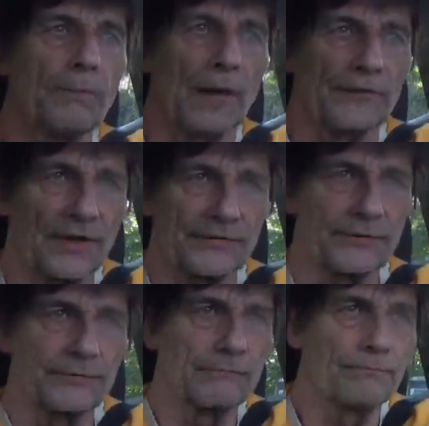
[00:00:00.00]
Hoppla, dachte
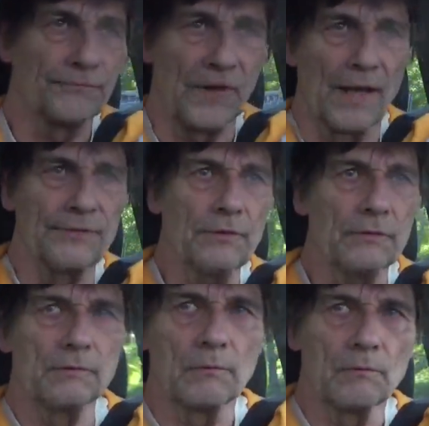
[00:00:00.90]
ich. Dann
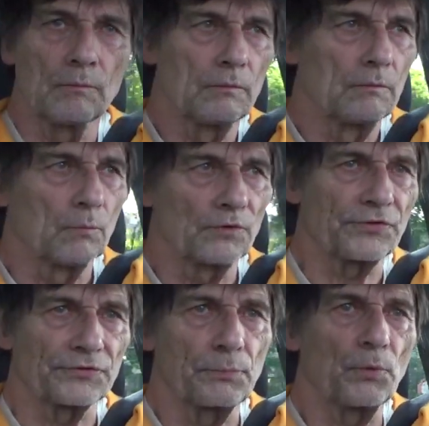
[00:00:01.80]
aus
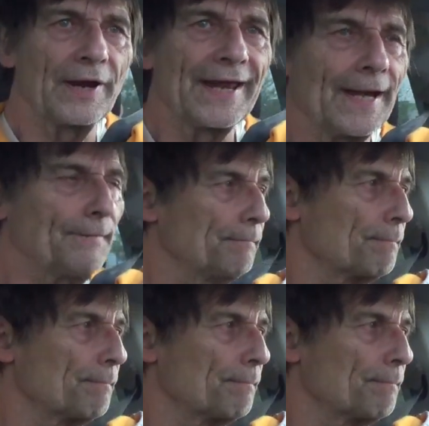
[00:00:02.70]
das Buch her